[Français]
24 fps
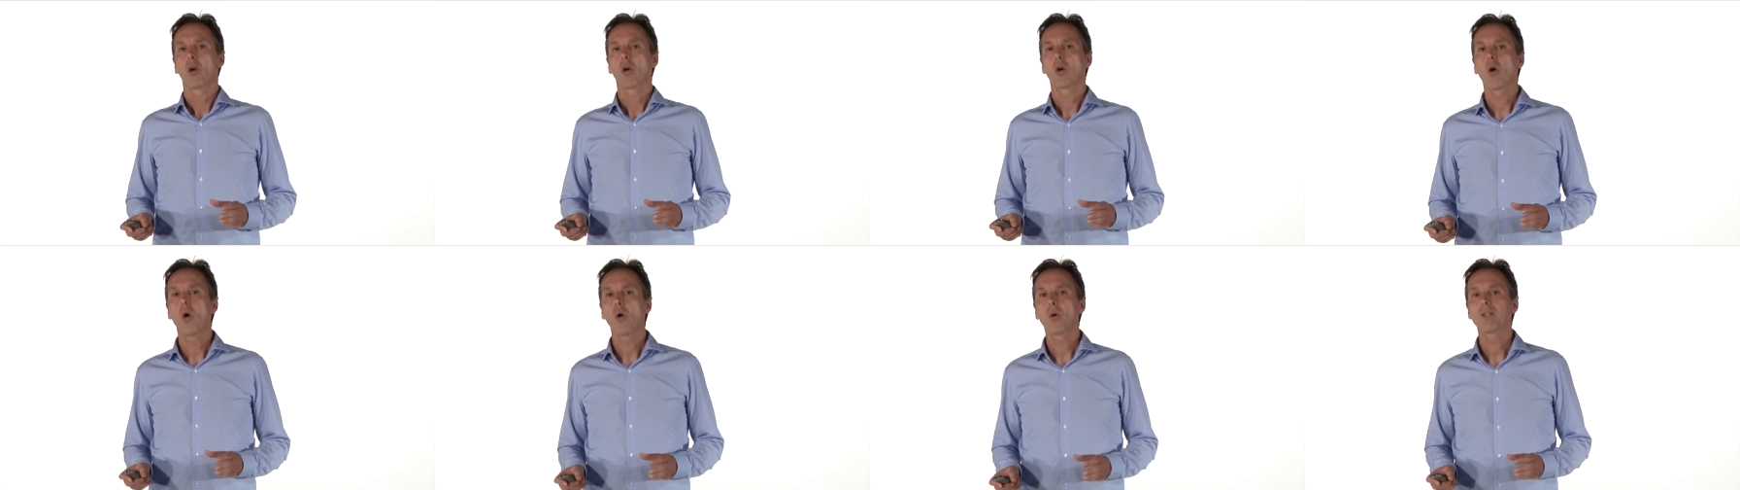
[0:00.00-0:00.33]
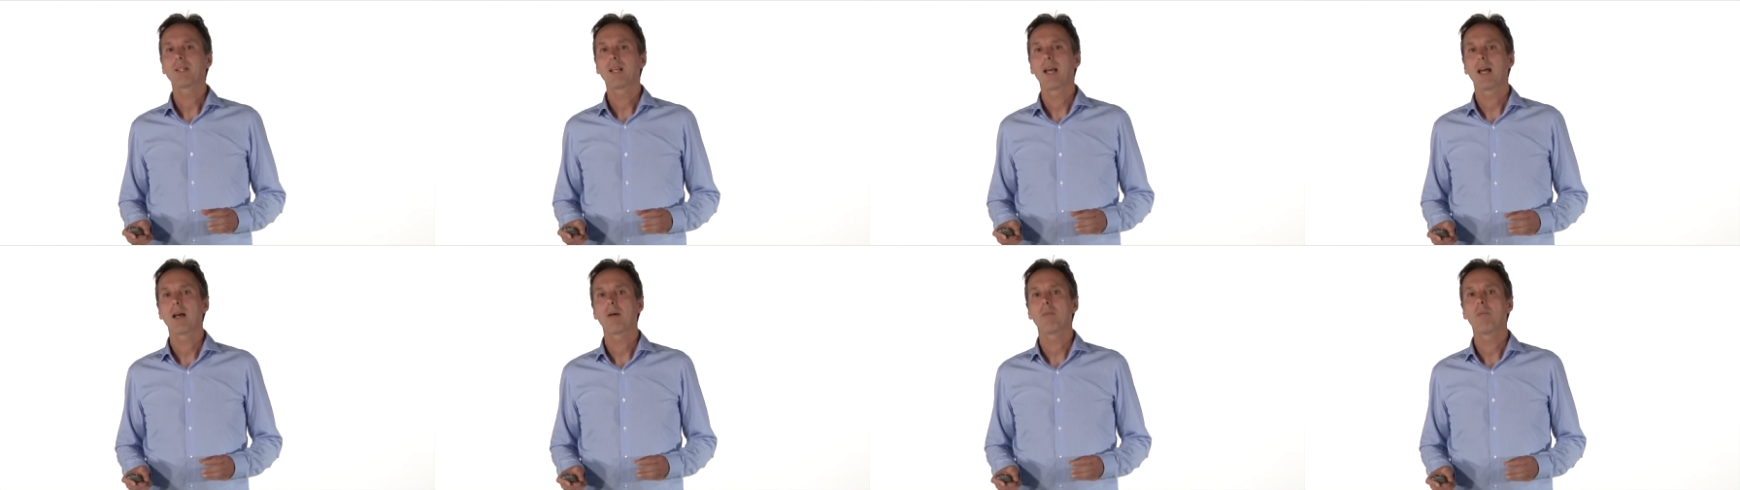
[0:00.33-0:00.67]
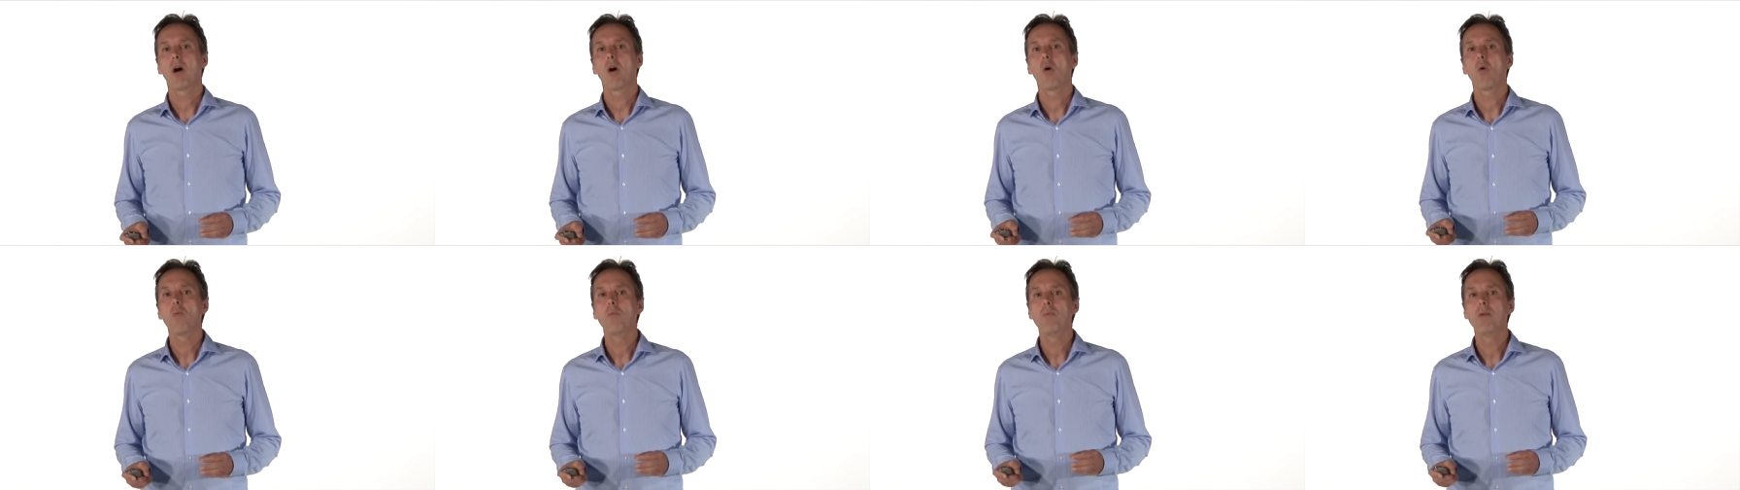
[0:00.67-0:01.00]

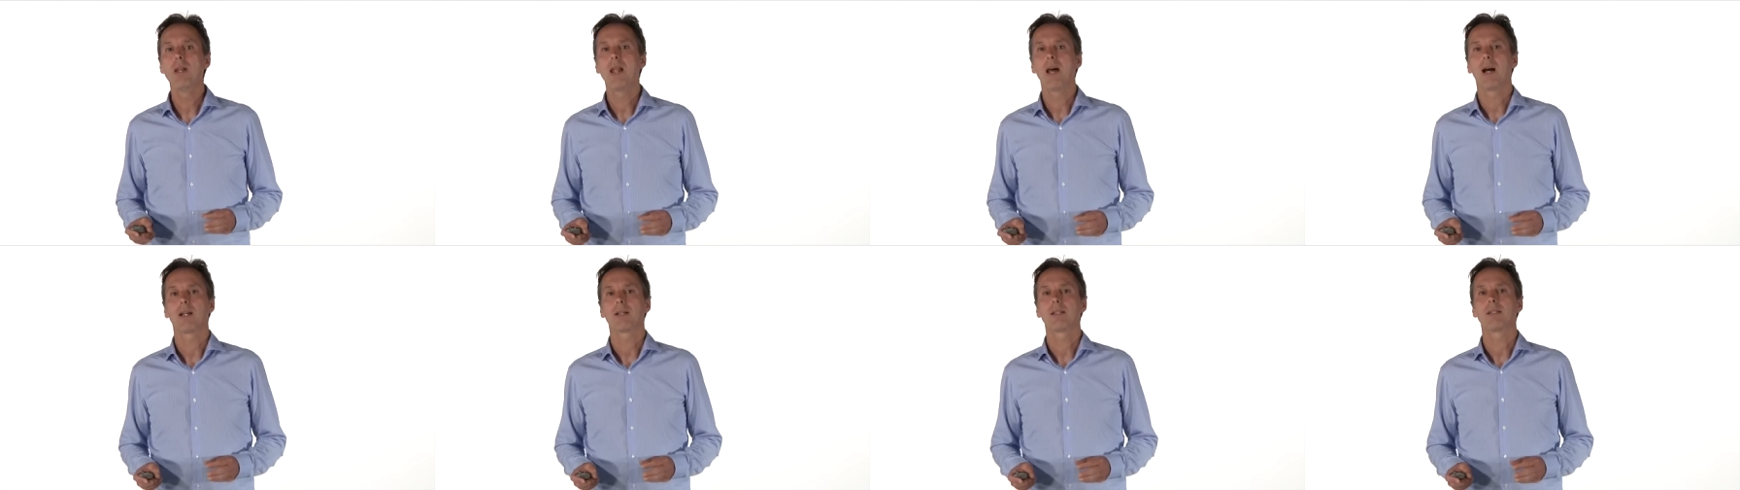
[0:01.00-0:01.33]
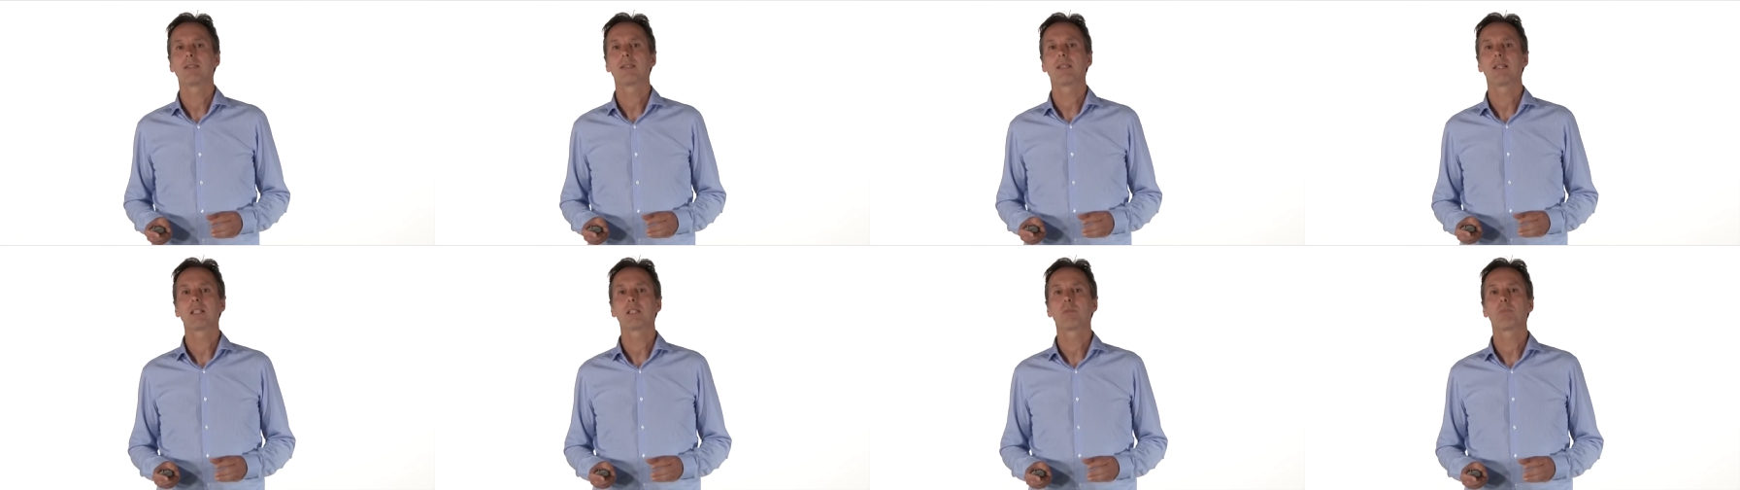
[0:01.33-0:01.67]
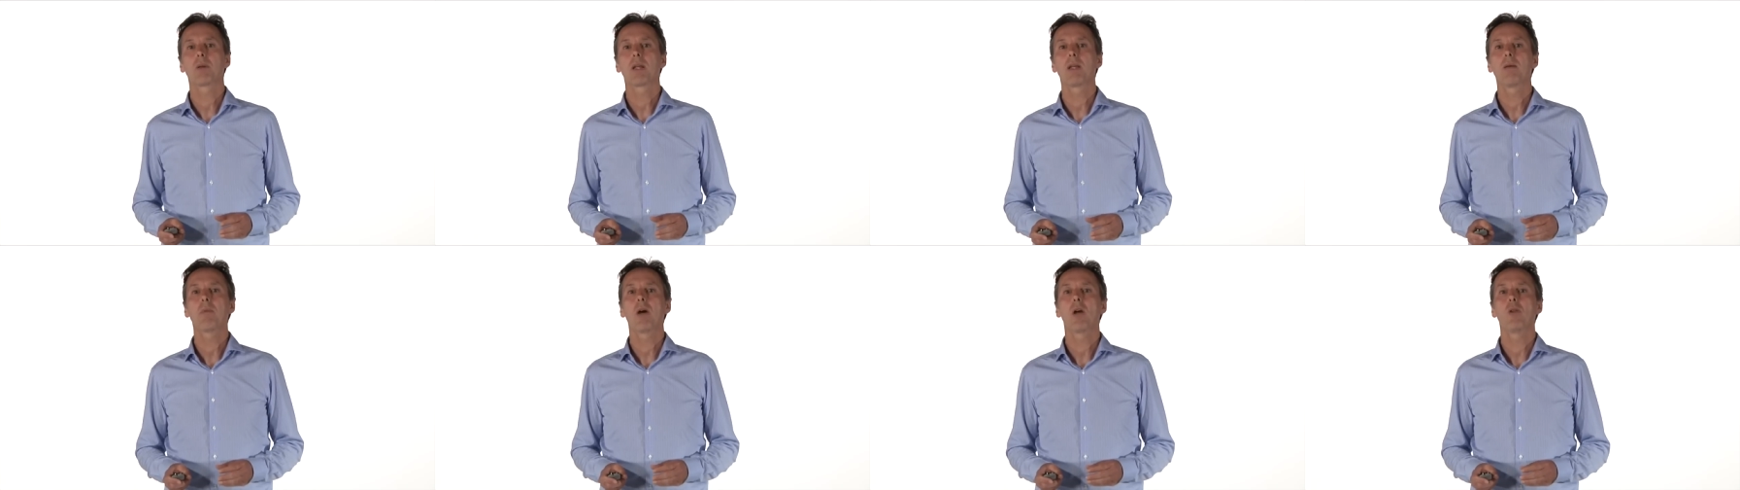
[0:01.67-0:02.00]
Contrairement au bilan qui
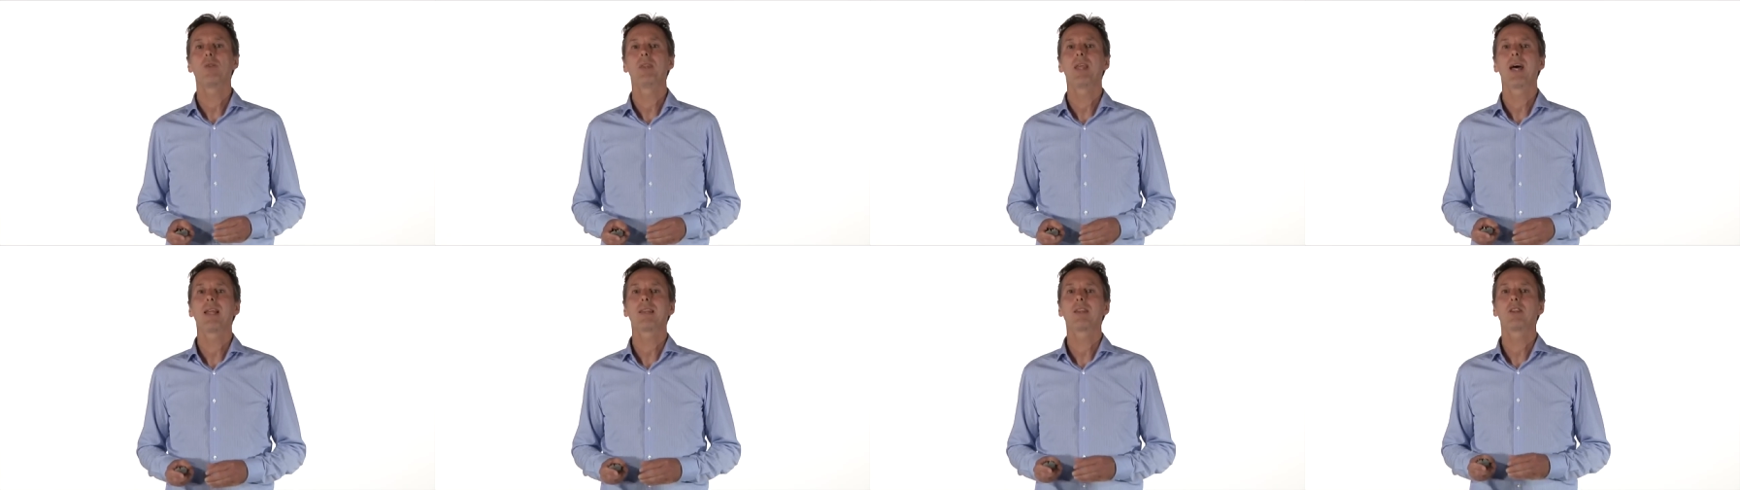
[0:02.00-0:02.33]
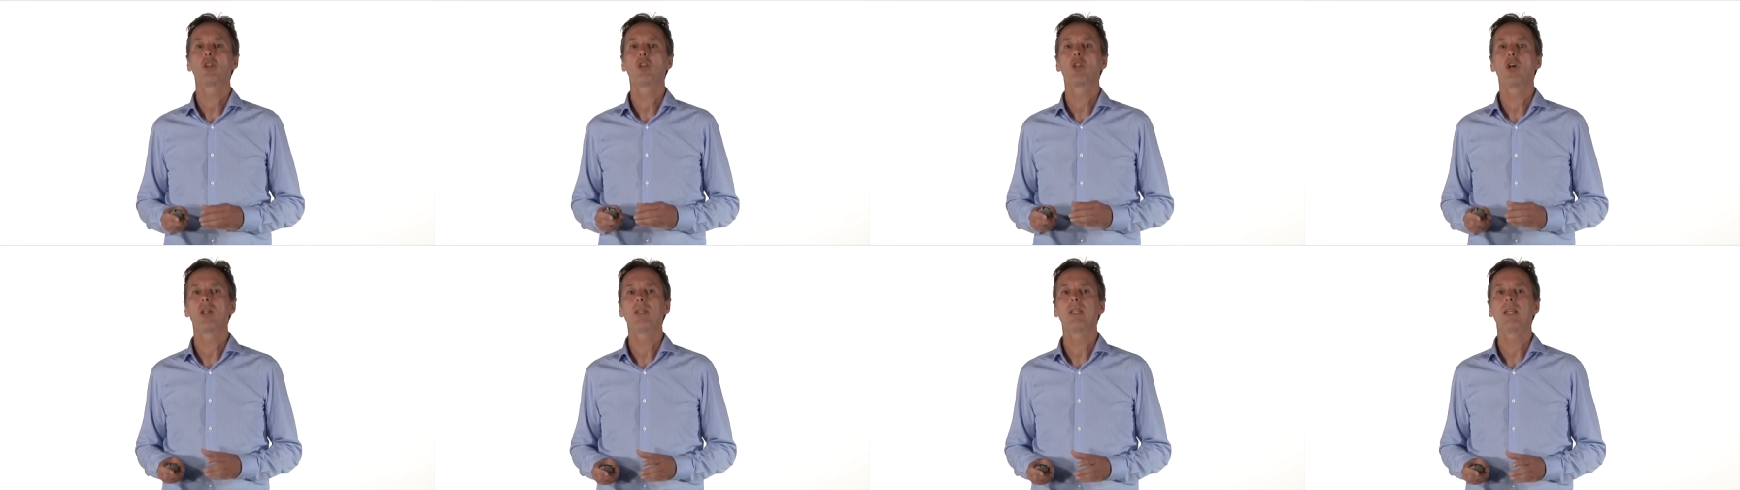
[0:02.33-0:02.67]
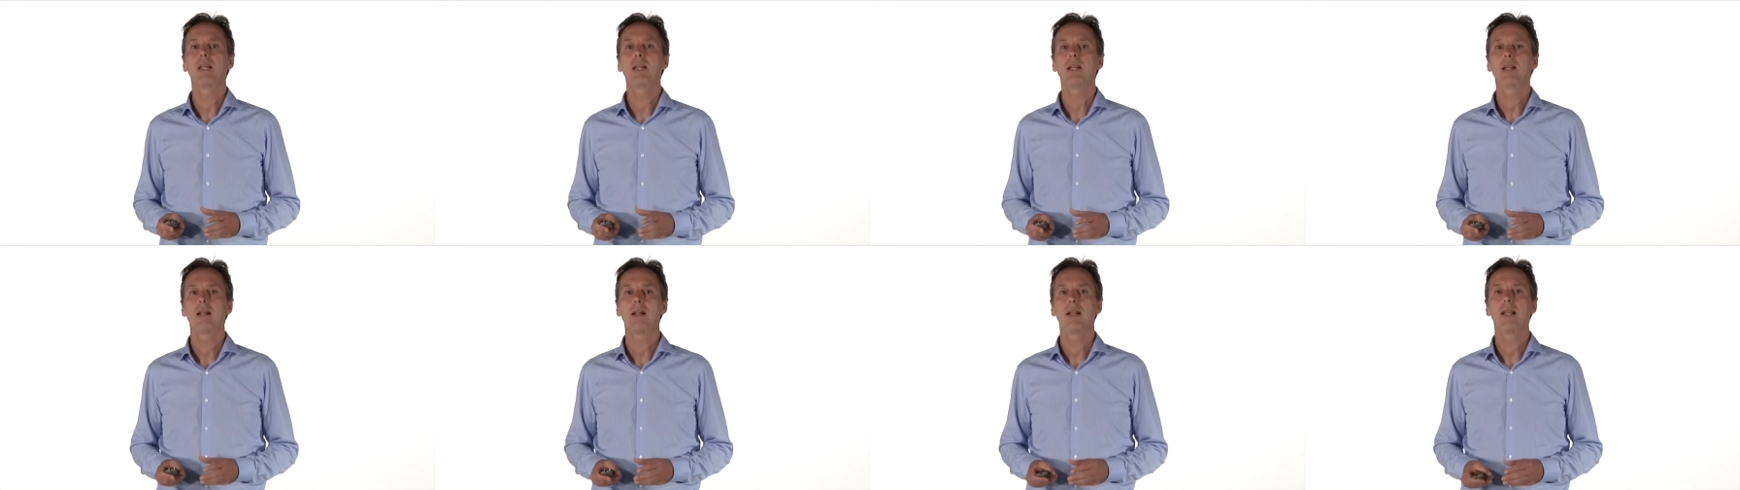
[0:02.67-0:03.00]
s'exprime à une date donnée,